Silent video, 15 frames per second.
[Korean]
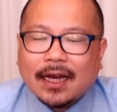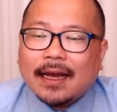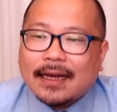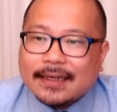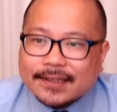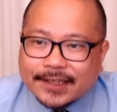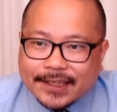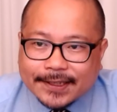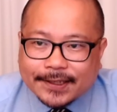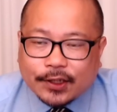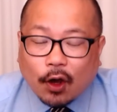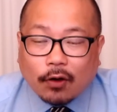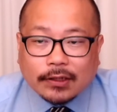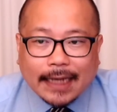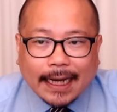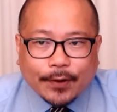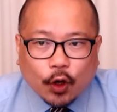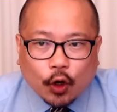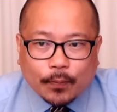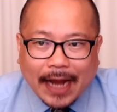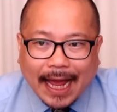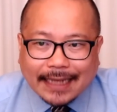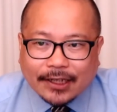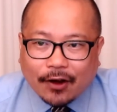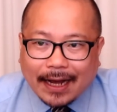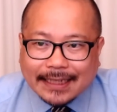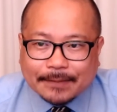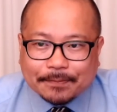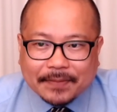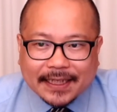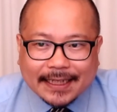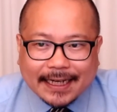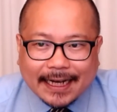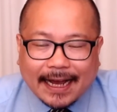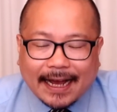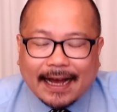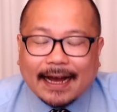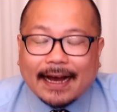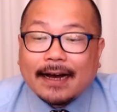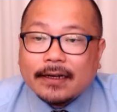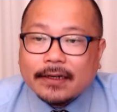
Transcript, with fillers: 시청자 여러분 안녕하십니까?